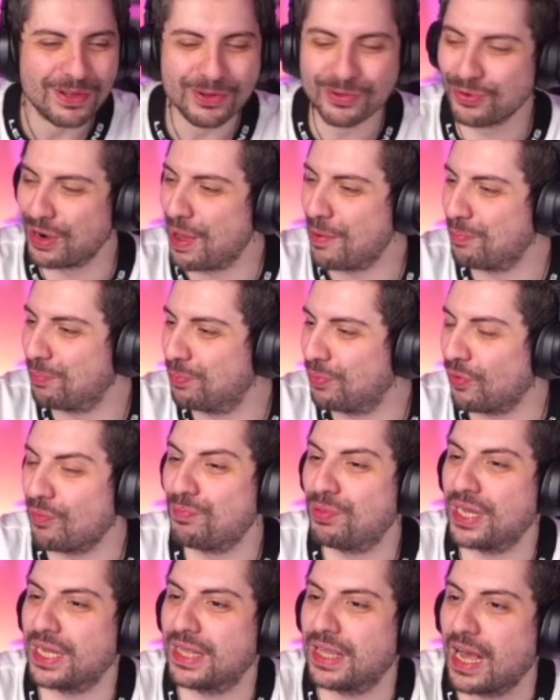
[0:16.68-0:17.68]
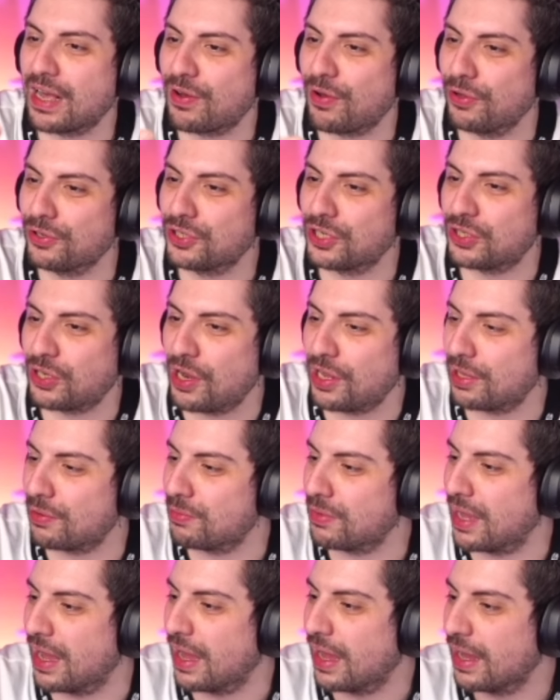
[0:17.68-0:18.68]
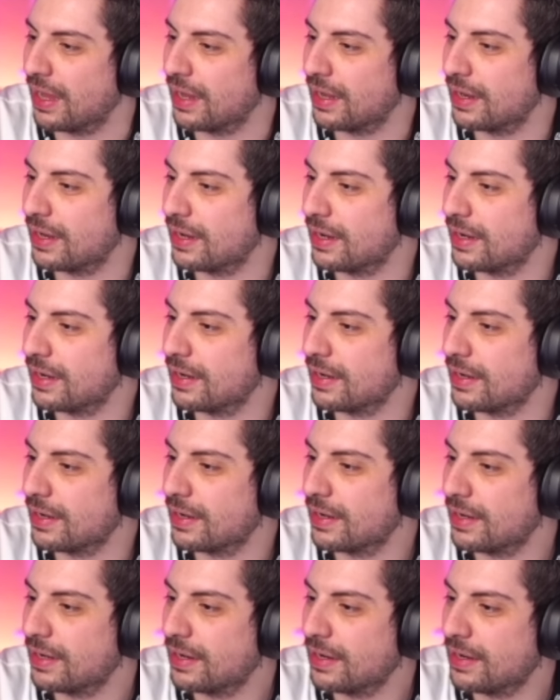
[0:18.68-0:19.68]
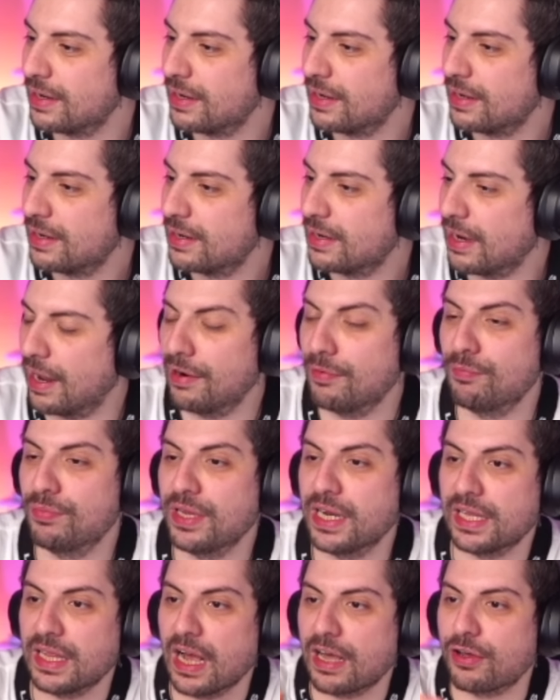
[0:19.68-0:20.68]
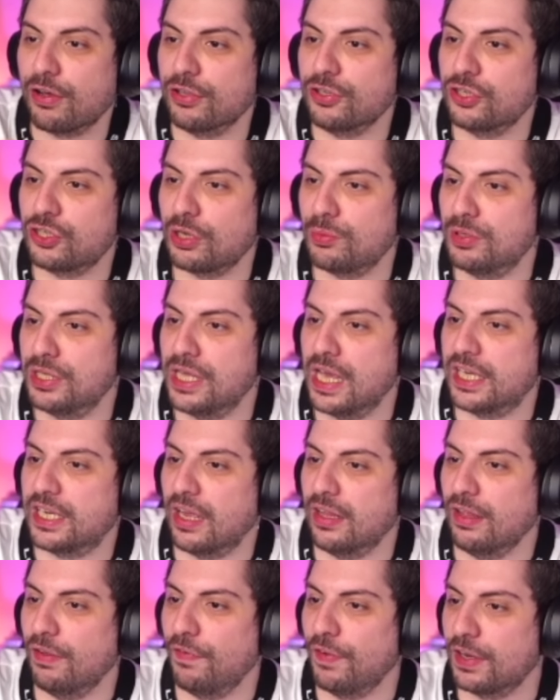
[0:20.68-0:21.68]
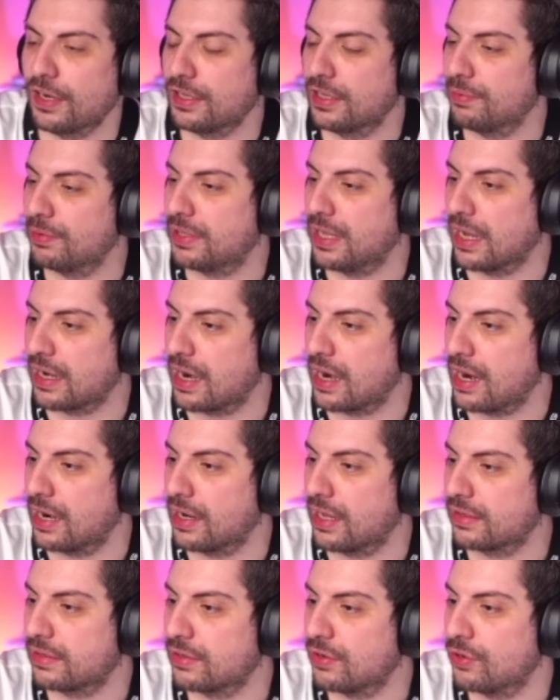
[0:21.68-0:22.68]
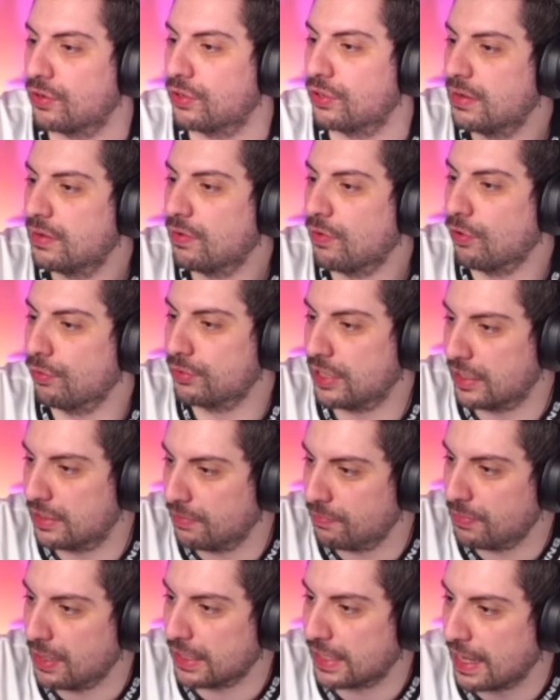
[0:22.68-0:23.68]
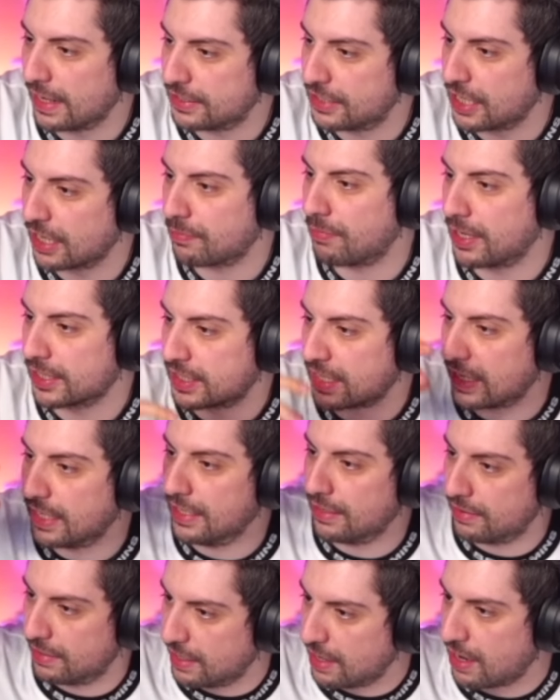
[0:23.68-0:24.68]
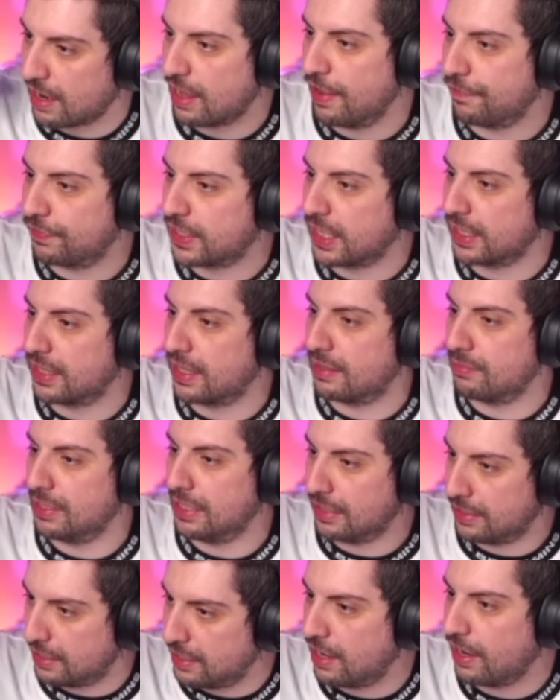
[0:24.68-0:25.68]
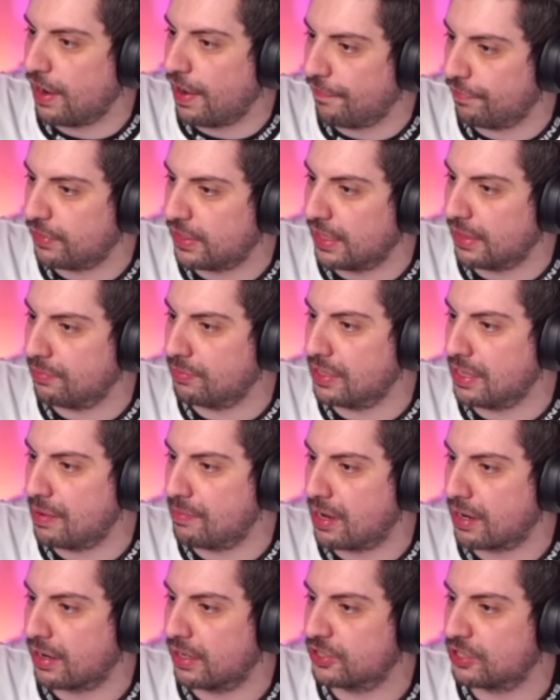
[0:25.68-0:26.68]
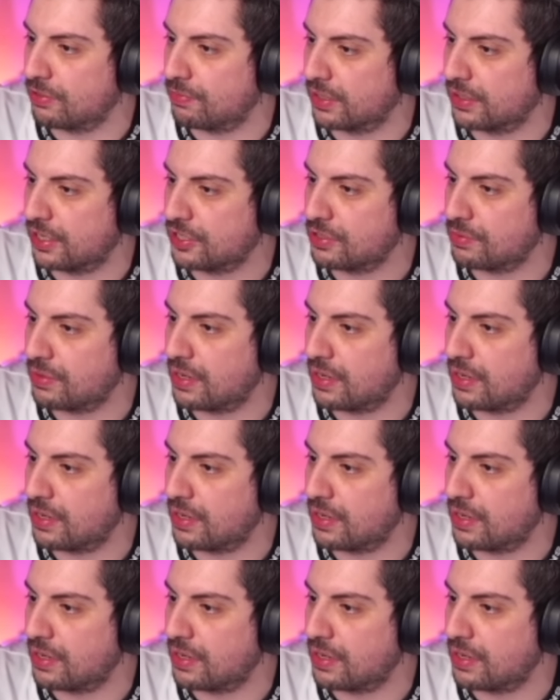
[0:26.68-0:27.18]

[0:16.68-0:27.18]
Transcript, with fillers: Ulan bir dakika önce söyledim ya. Ben bir dakika önce söyledim. Niye kendi fikrin gibi tekrar anlattın onu? Oğlum dedim ya gerçek masa in real life'da dedim. In real life dedim diye mi anlaşılmadı acaba?